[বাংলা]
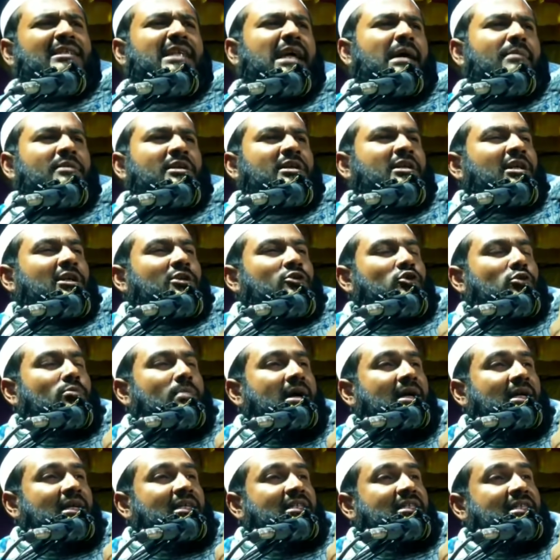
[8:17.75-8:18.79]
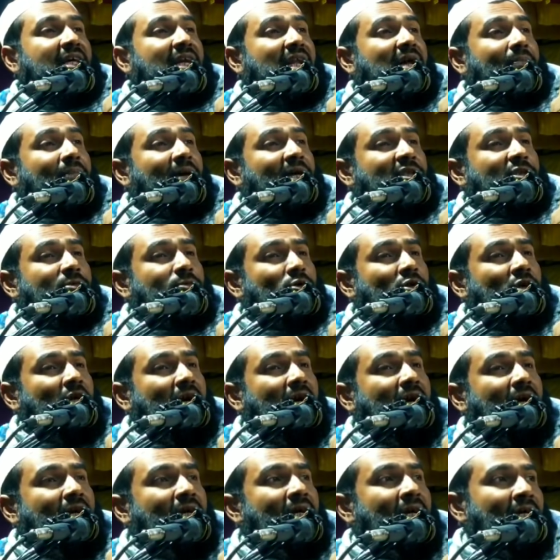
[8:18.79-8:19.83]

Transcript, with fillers: স্বামীকে তোমাকে ছাড়া বাঁচবো না